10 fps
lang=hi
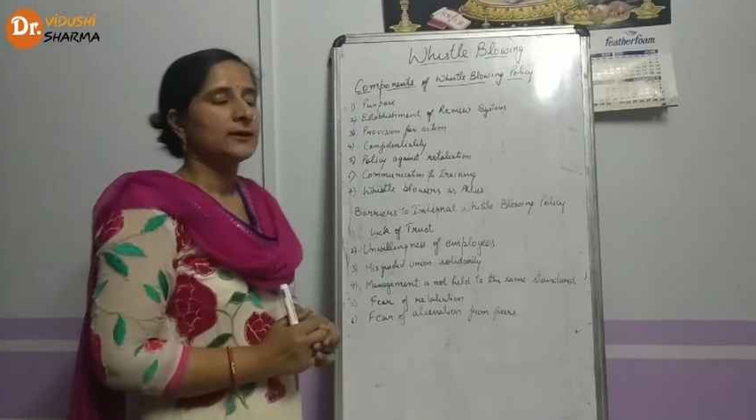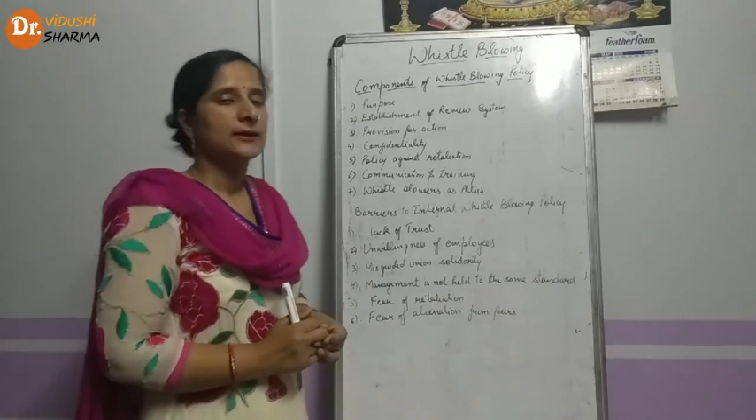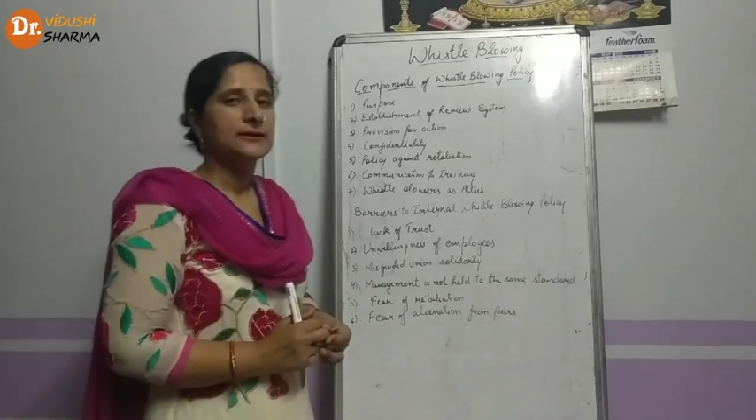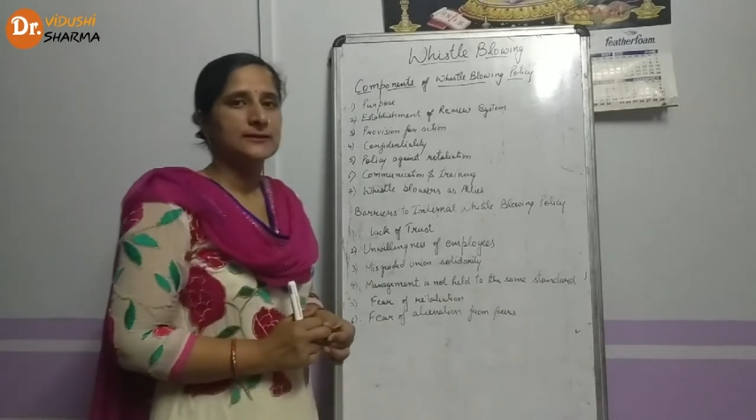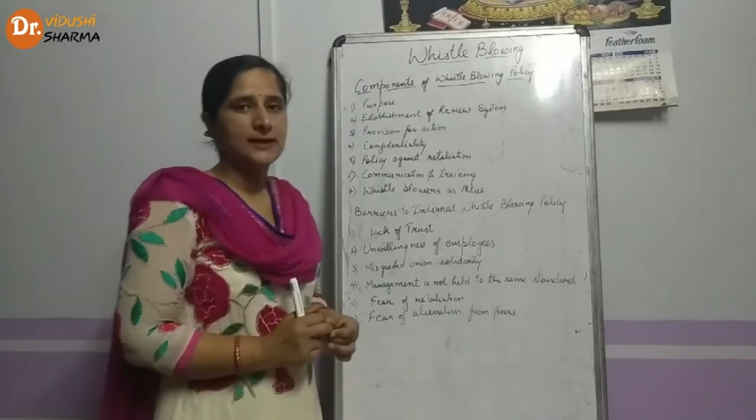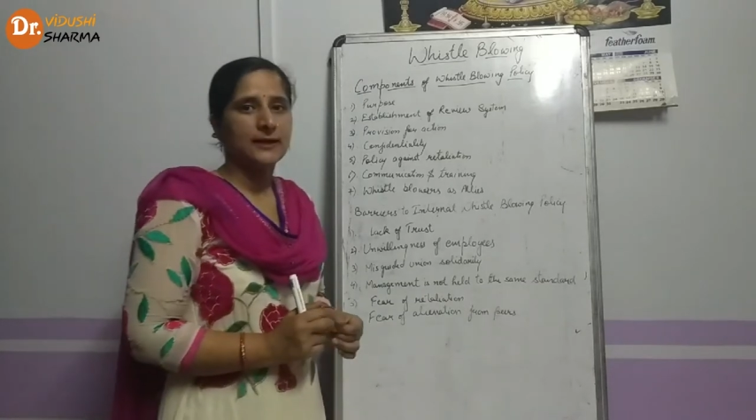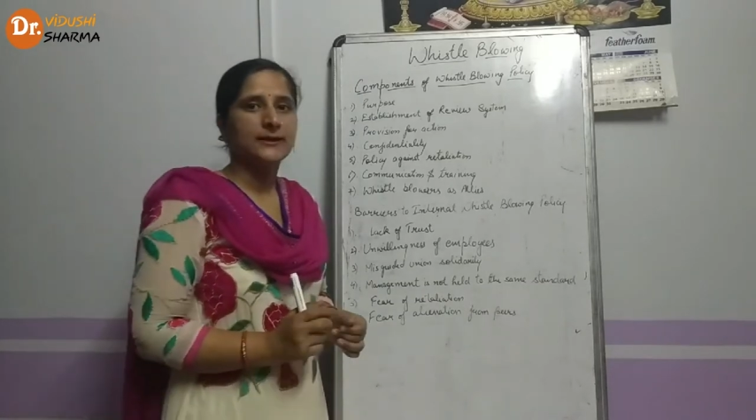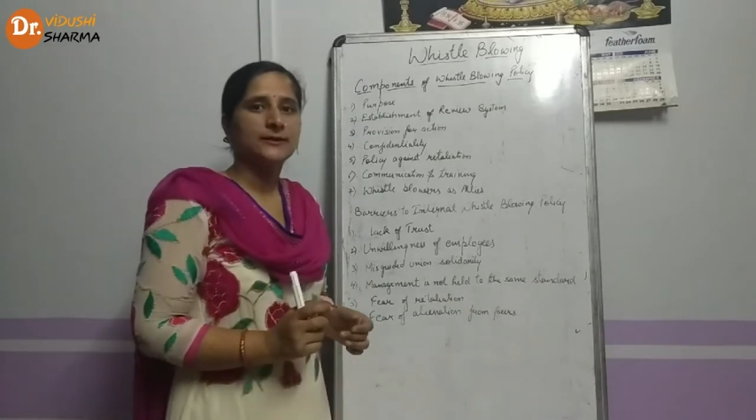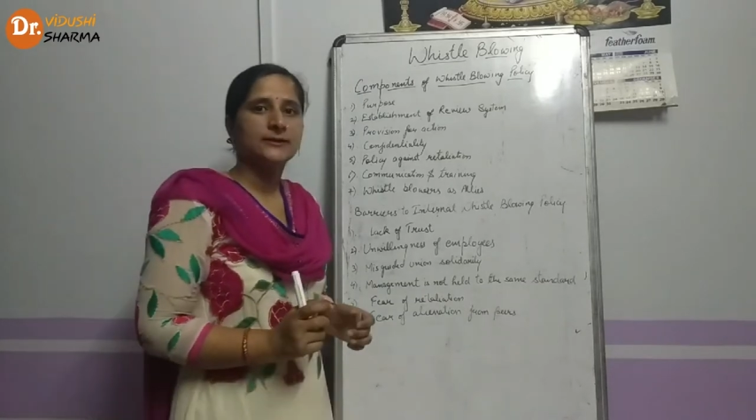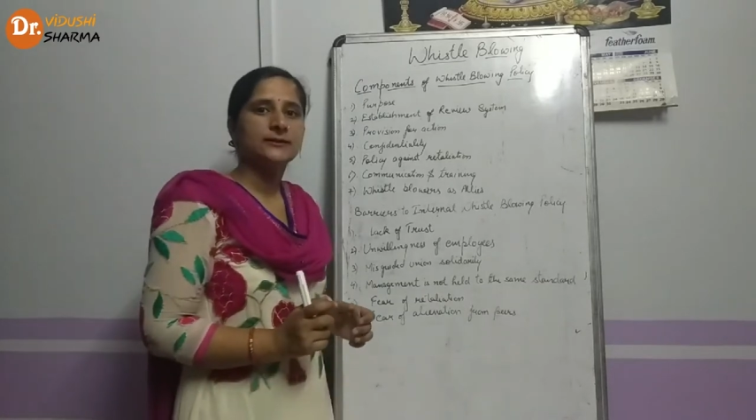कि
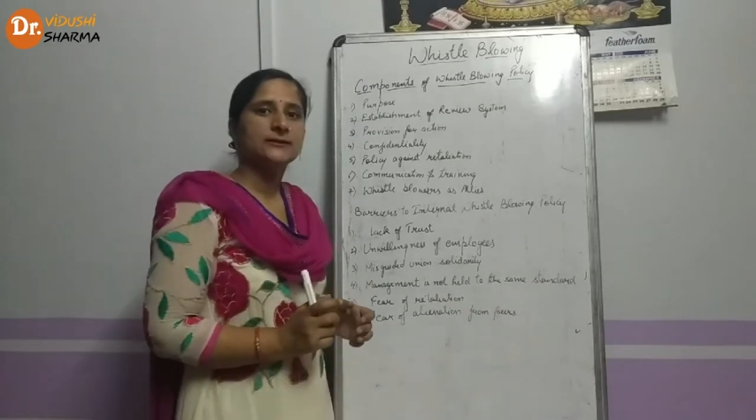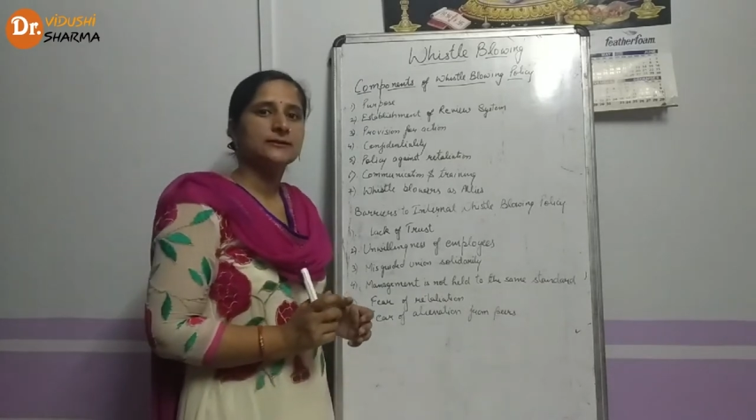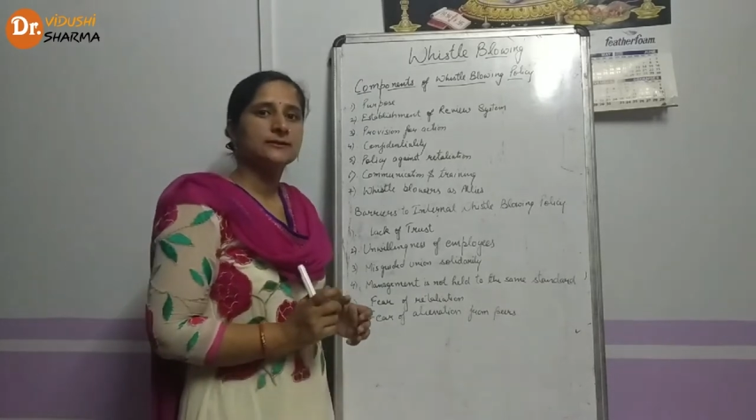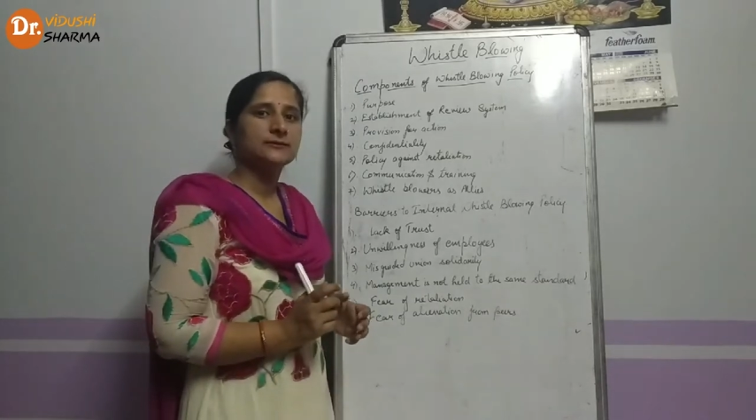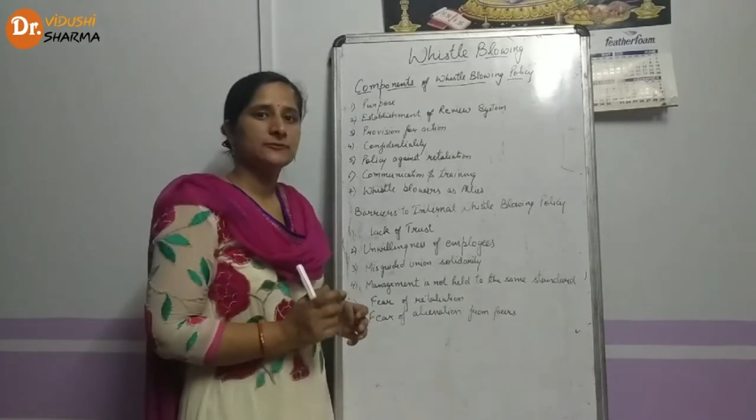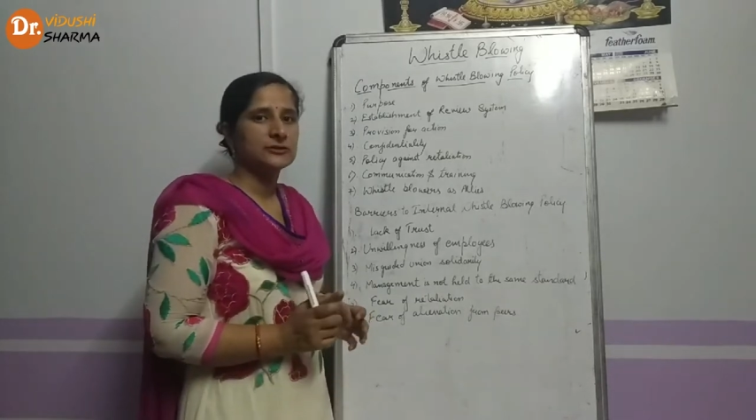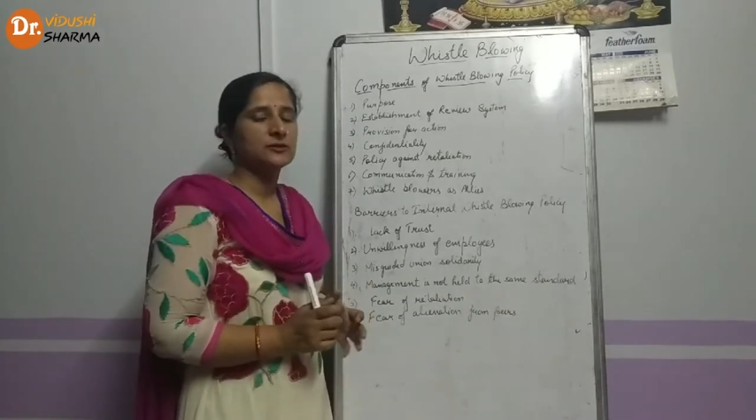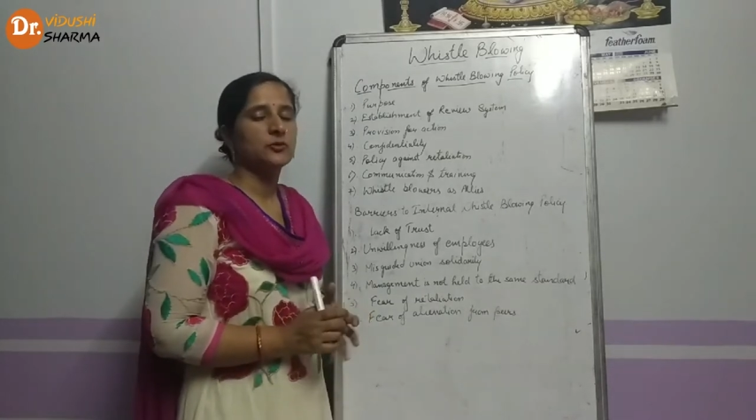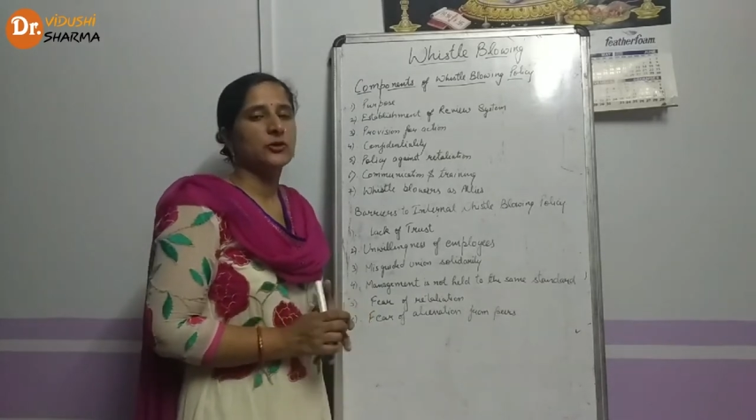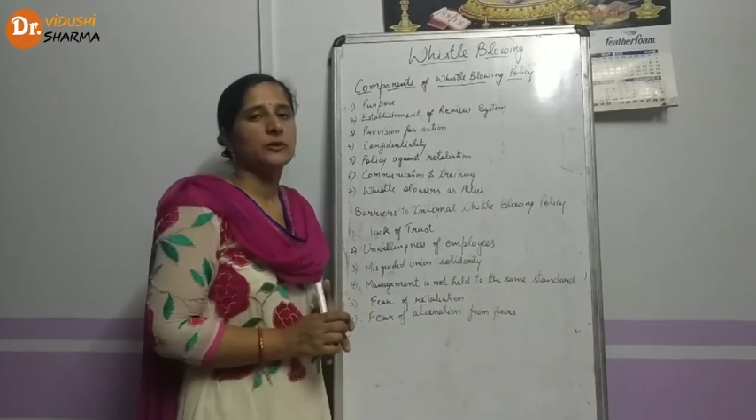ज्यादातर
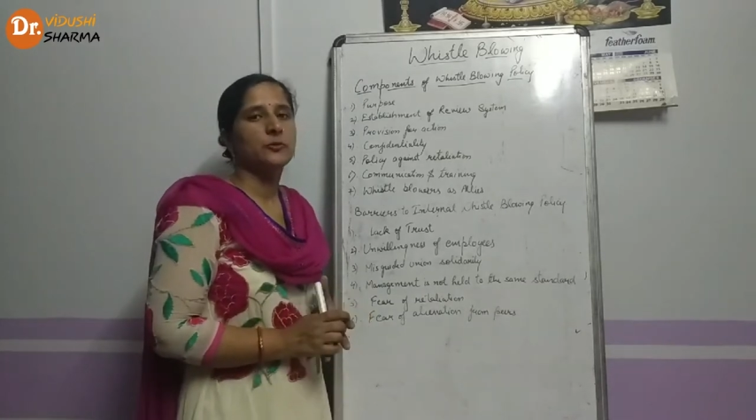विसल ब्लोइंग